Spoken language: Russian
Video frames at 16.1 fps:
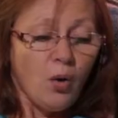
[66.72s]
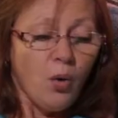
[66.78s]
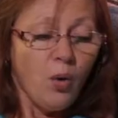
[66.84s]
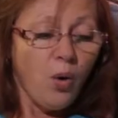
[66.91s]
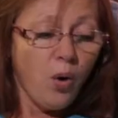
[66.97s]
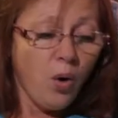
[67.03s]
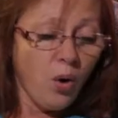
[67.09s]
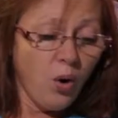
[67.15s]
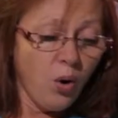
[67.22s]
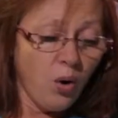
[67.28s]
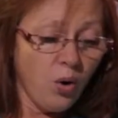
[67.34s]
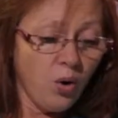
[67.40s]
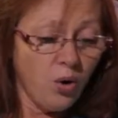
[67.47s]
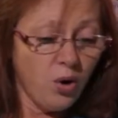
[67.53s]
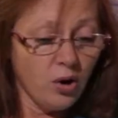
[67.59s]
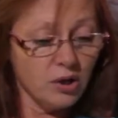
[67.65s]

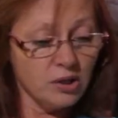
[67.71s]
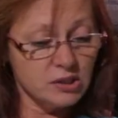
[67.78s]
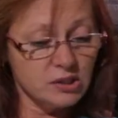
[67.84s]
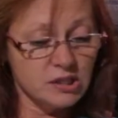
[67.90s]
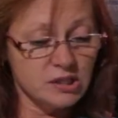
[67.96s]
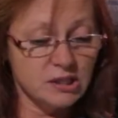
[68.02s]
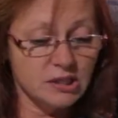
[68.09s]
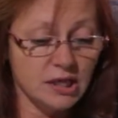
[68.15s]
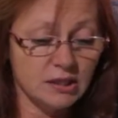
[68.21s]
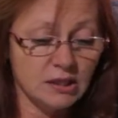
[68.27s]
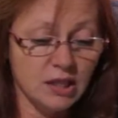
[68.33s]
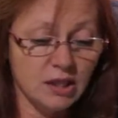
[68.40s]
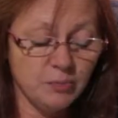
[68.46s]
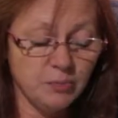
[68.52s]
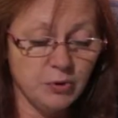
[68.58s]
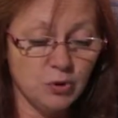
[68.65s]
«Ой!» –
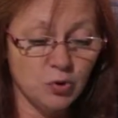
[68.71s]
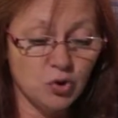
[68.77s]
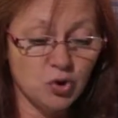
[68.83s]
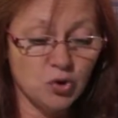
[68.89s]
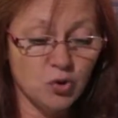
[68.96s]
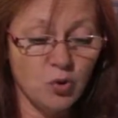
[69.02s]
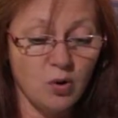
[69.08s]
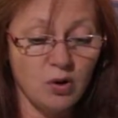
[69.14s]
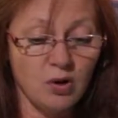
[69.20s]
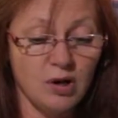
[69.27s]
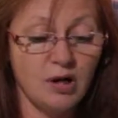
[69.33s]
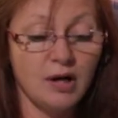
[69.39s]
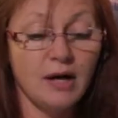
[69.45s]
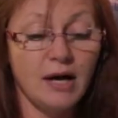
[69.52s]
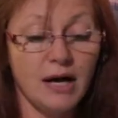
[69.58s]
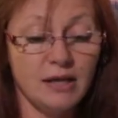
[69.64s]
застонал
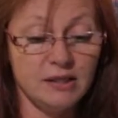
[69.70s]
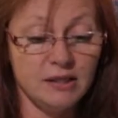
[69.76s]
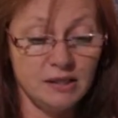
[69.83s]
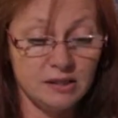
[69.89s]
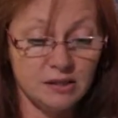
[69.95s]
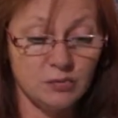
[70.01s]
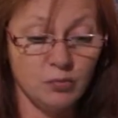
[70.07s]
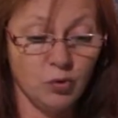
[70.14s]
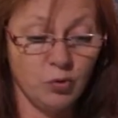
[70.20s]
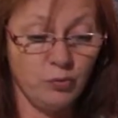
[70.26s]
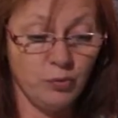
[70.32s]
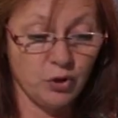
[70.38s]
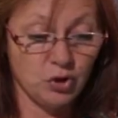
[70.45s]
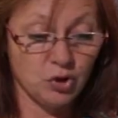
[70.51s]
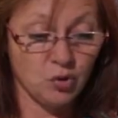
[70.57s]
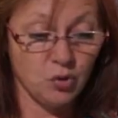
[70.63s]
петушок. «Конец мой
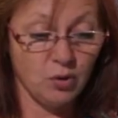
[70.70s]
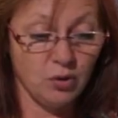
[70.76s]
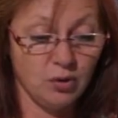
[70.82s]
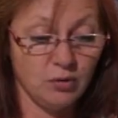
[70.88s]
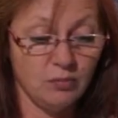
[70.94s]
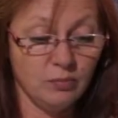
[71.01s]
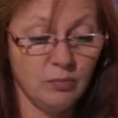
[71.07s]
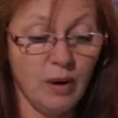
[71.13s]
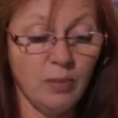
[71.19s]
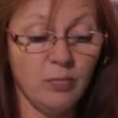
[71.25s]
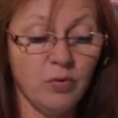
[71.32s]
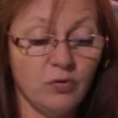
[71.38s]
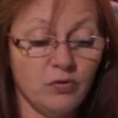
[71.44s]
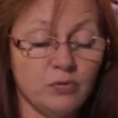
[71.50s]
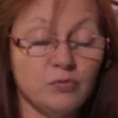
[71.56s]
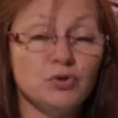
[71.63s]
пришел,
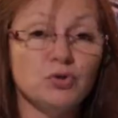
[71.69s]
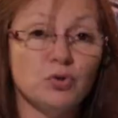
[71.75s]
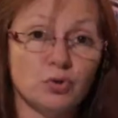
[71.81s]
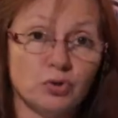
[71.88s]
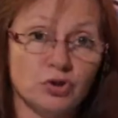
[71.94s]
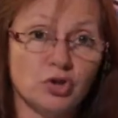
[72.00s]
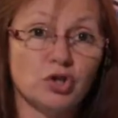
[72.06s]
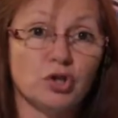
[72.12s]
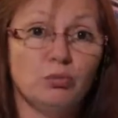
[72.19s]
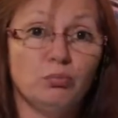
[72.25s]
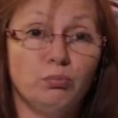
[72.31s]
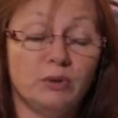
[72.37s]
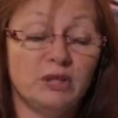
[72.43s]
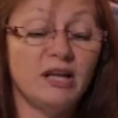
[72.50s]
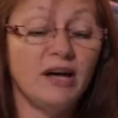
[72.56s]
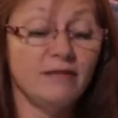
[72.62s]
бобовым зернышком
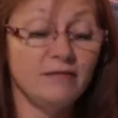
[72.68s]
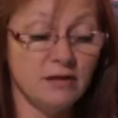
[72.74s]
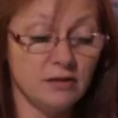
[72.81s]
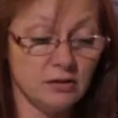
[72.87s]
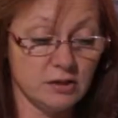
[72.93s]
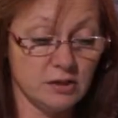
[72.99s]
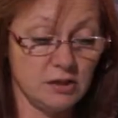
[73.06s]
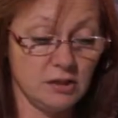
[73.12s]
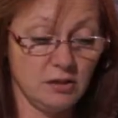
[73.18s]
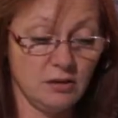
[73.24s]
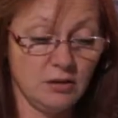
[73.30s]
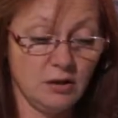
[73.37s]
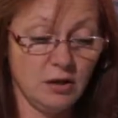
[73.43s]
подавился.